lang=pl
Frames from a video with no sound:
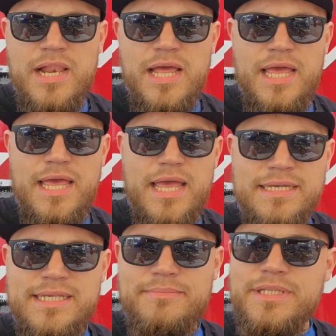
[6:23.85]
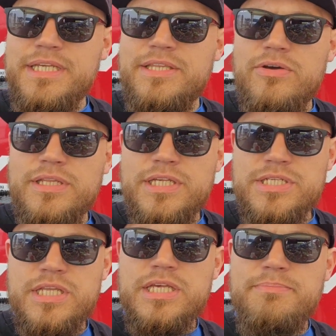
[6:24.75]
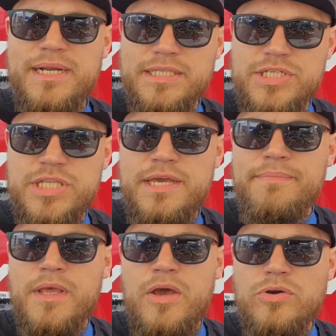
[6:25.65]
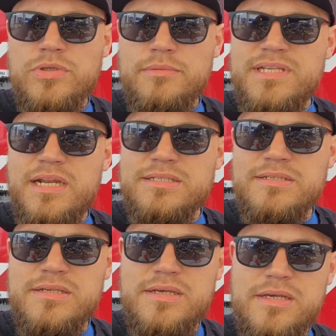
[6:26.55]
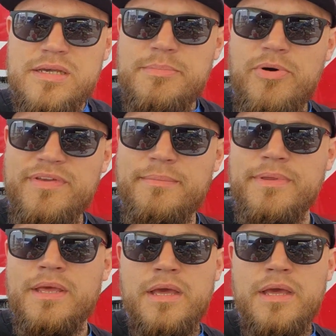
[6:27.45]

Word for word: e, egzamin i teoretyczny, i praktyczny, o którym zaraz powiem.